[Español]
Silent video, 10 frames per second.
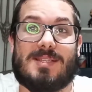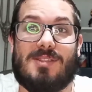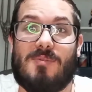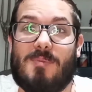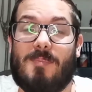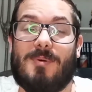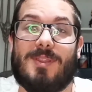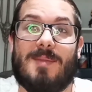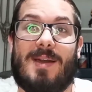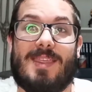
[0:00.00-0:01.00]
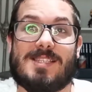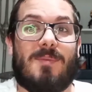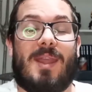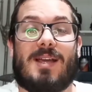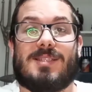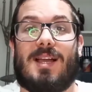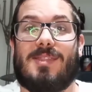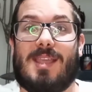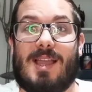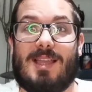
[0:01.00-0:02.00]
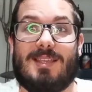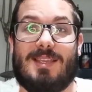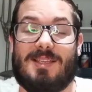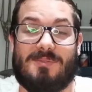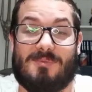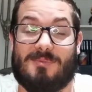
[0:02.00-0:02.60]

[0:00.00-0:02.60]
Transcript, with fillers: sido pues por tema de Semana Santa y